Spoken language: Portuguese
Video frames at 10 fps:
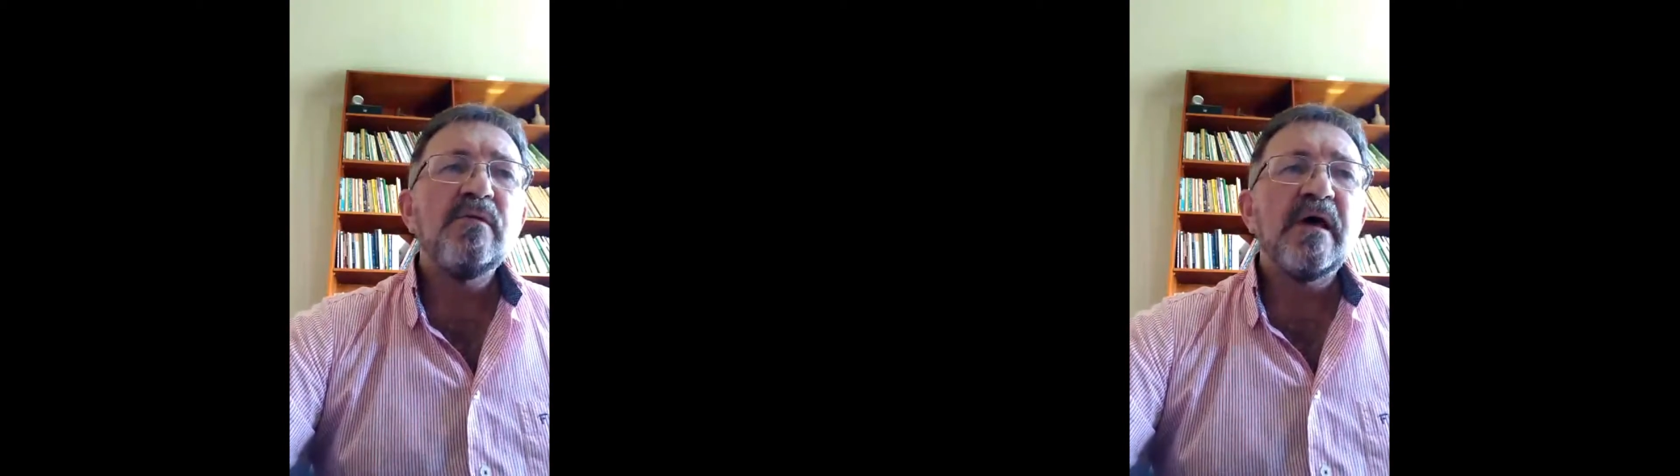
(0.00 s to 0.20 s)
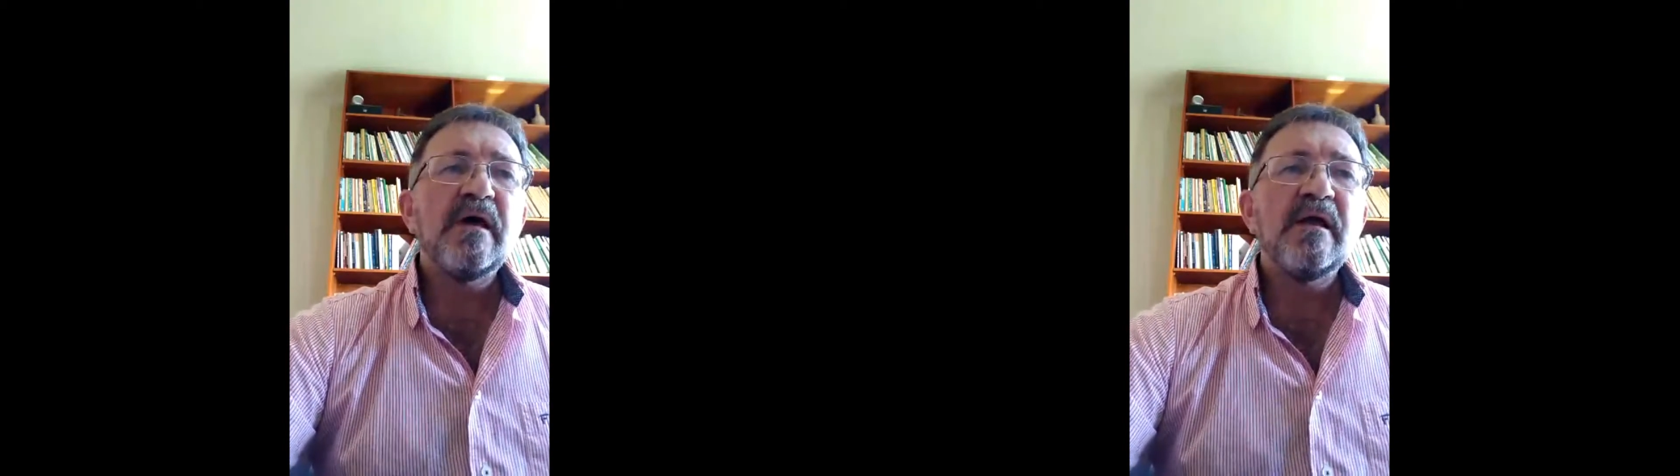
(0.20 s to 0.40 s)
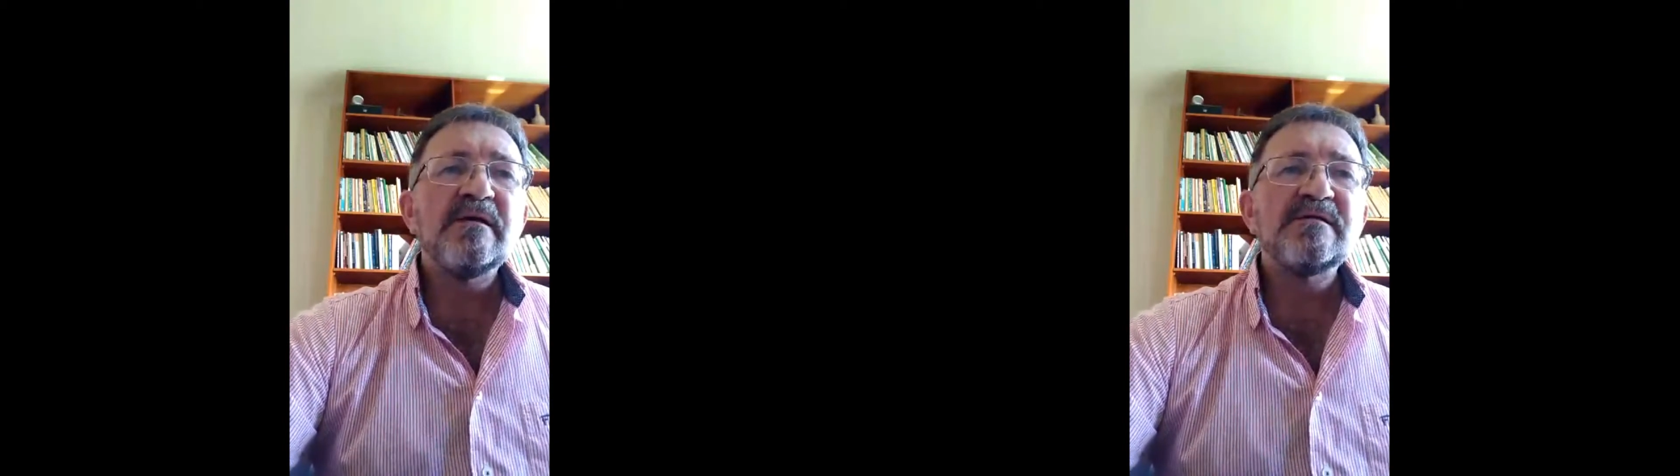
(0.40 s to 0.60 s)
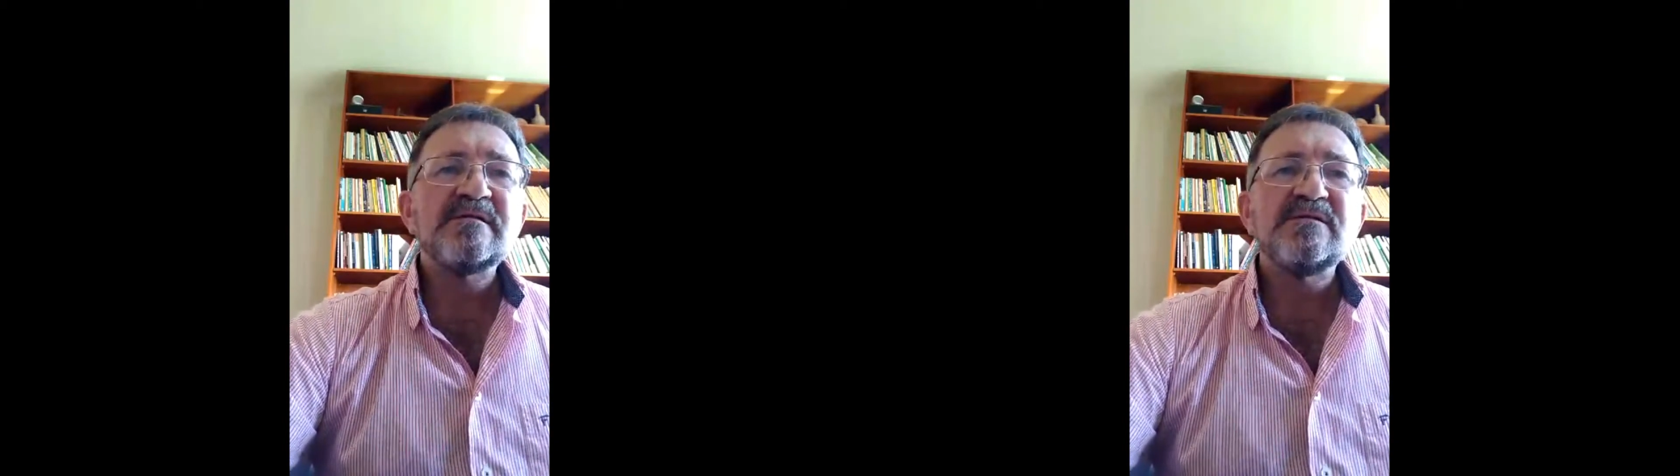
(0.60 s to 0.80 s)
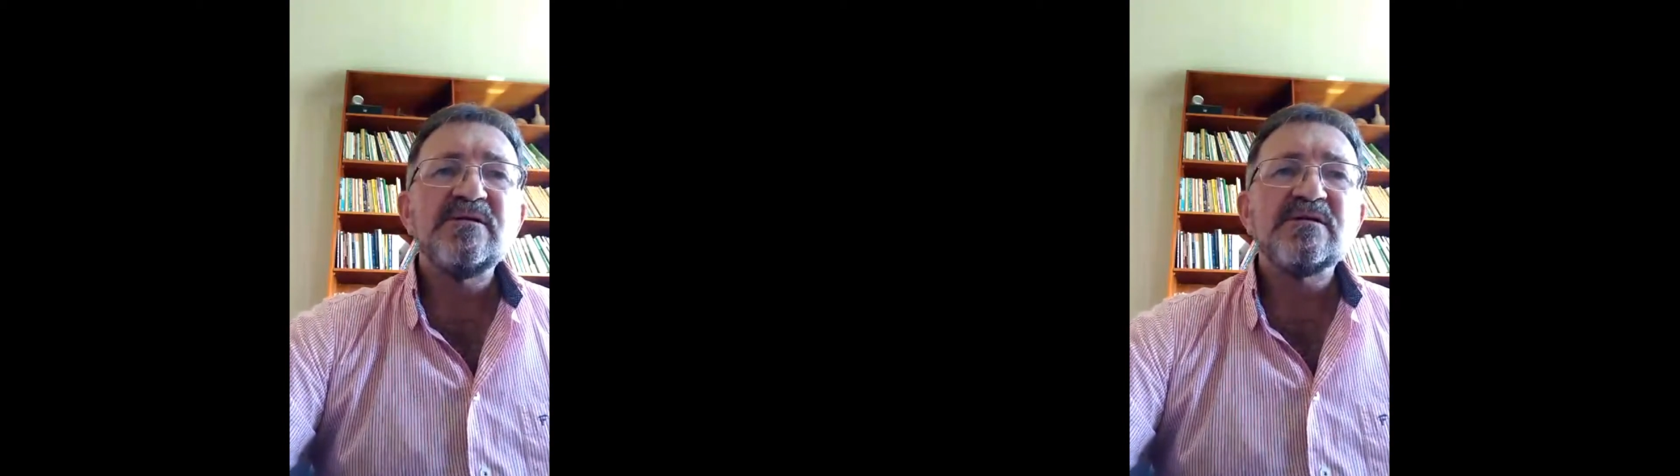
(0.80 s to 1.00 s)

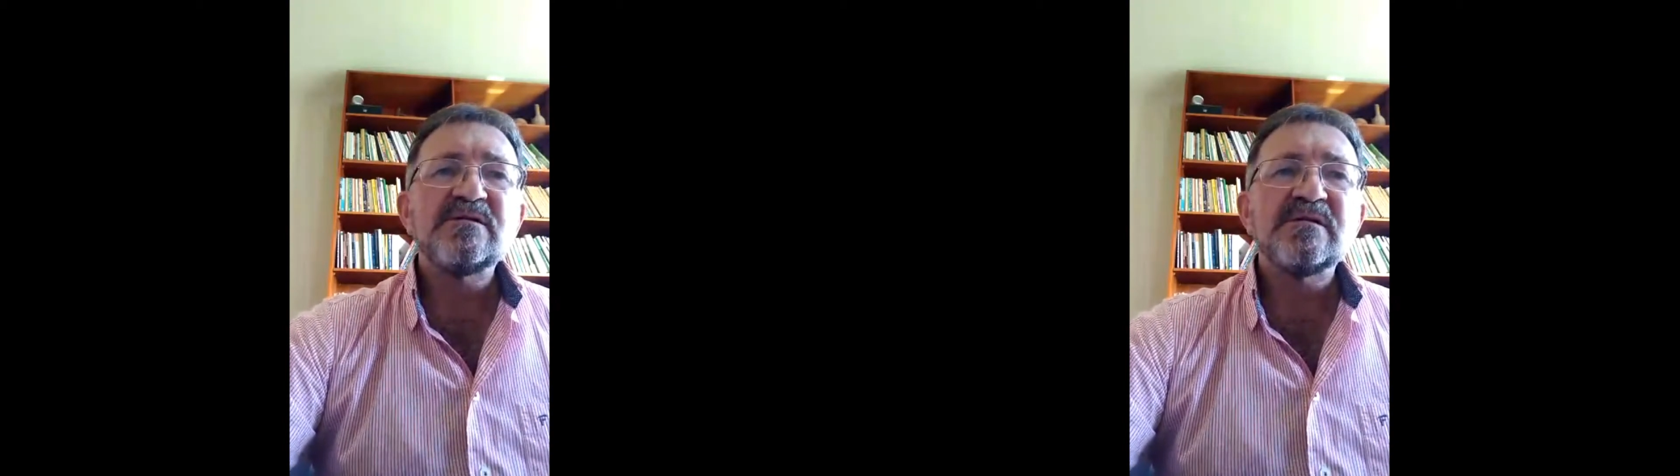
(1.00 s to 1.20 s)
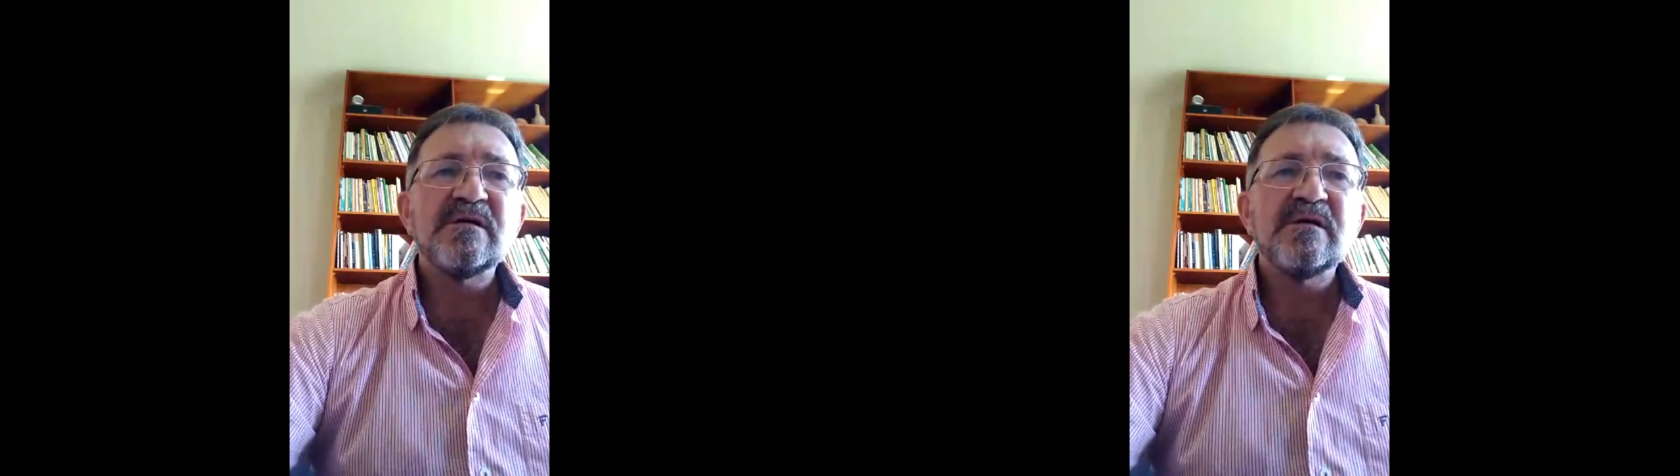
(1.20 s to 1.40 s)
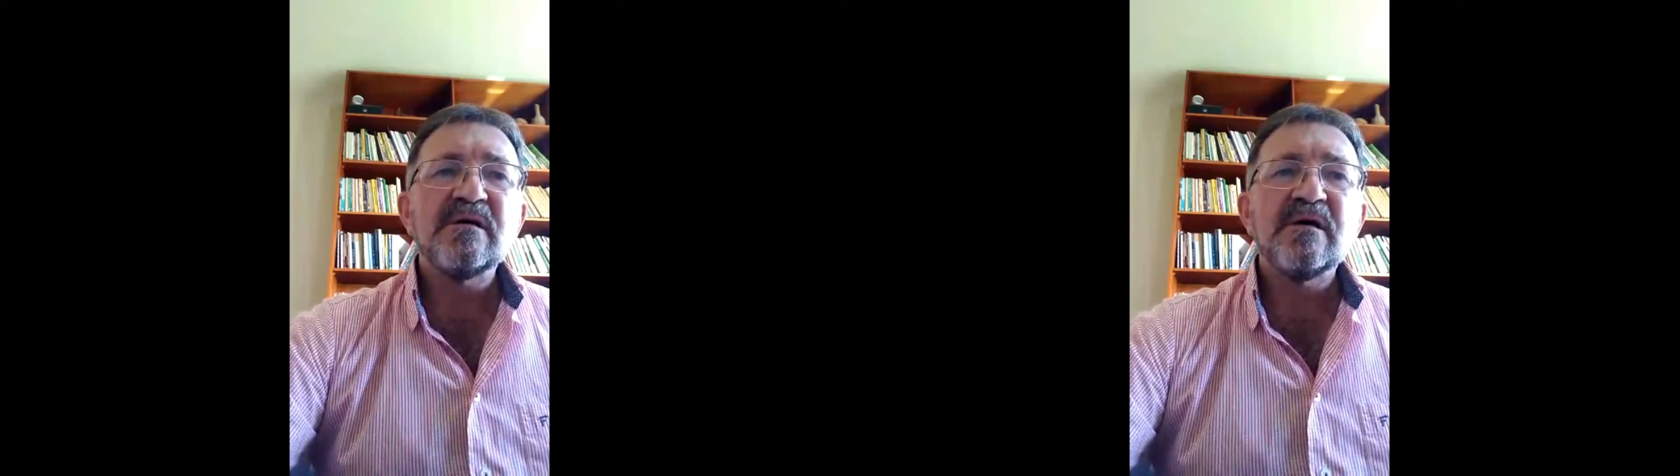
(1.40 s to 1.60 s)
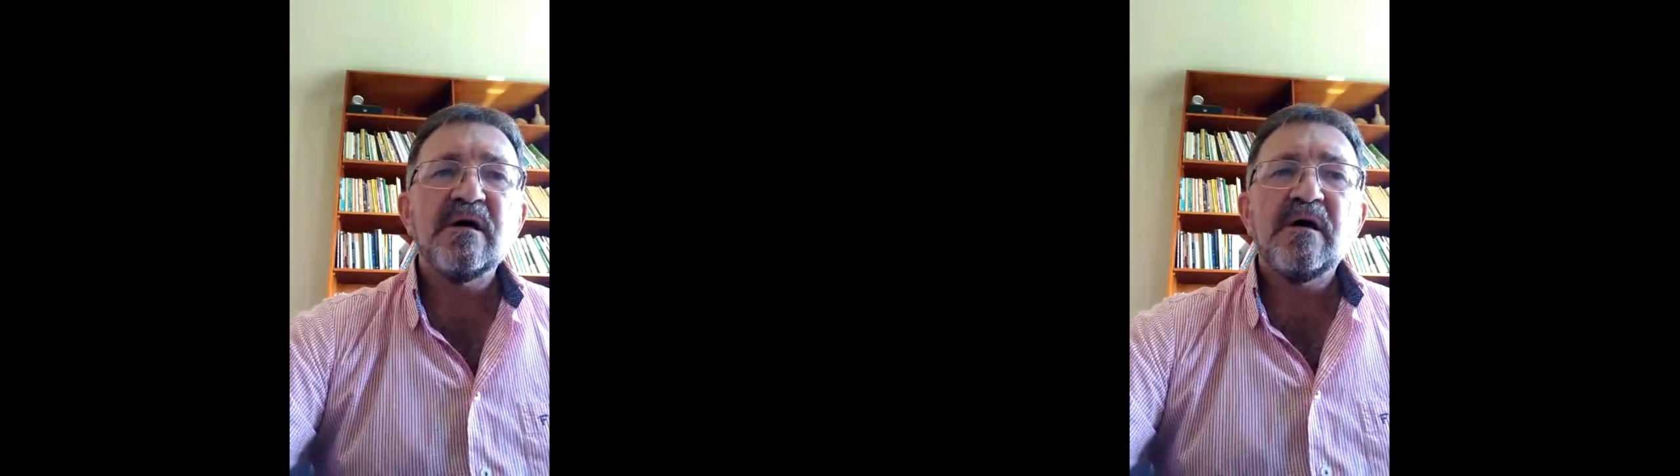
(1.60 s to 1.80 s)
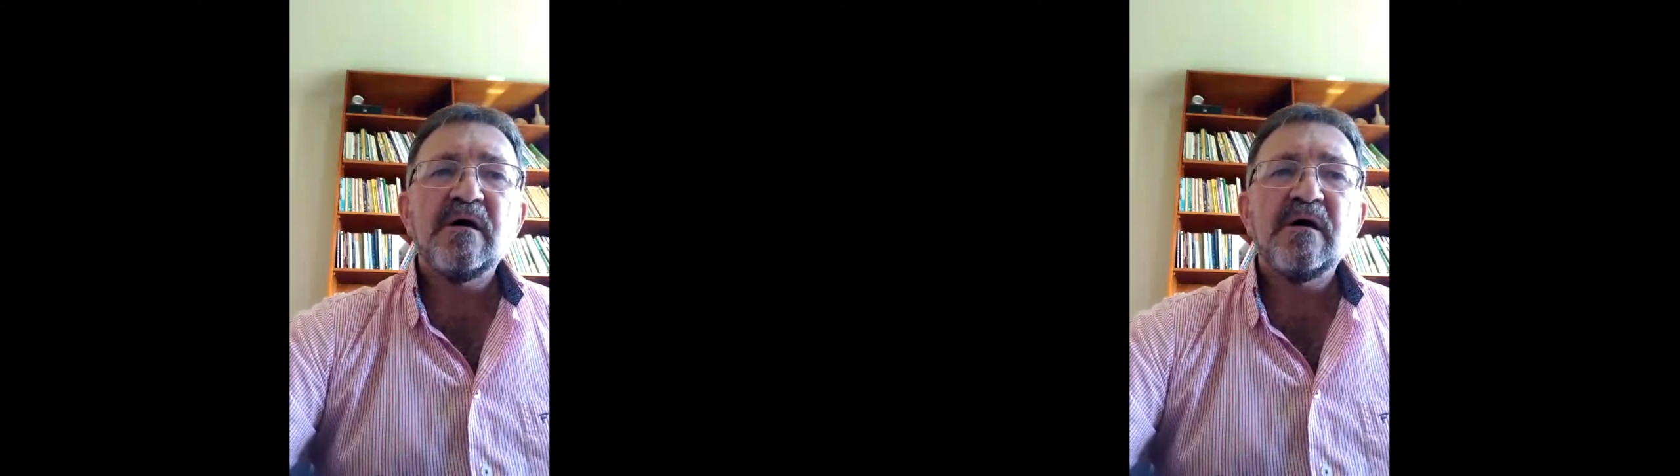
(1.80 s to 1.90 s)
deles disse: